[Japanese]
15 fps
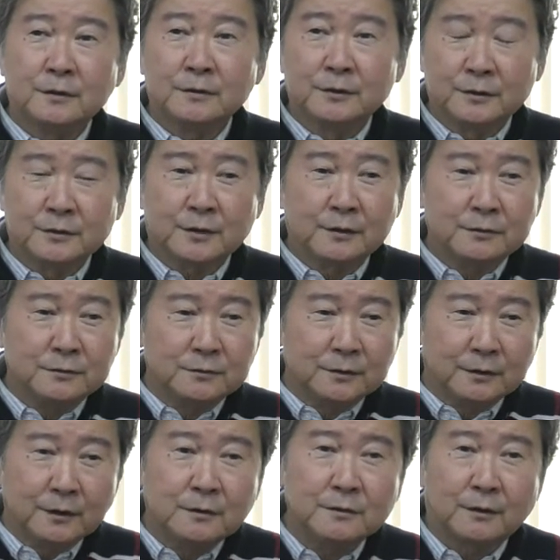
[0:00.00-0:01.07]
ね、参入
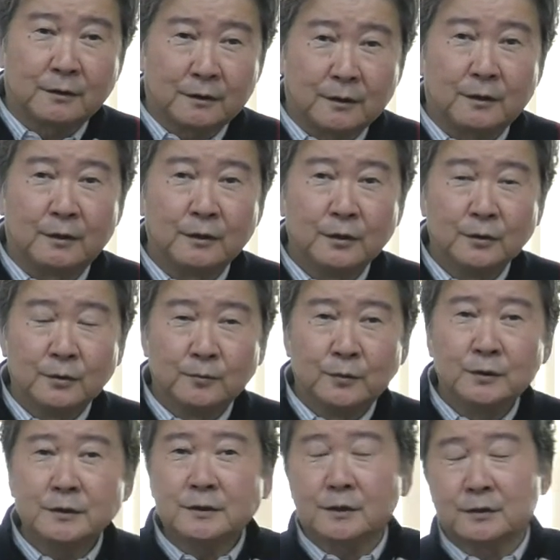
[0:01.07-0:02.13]
がないんだから
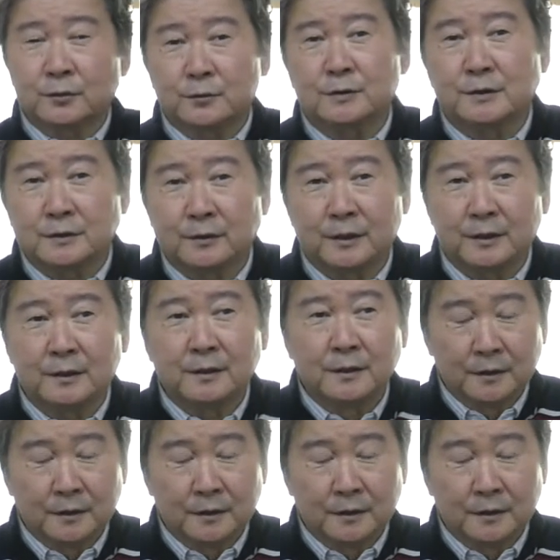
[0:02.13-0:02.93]
無理さんってことになっちゃうわけ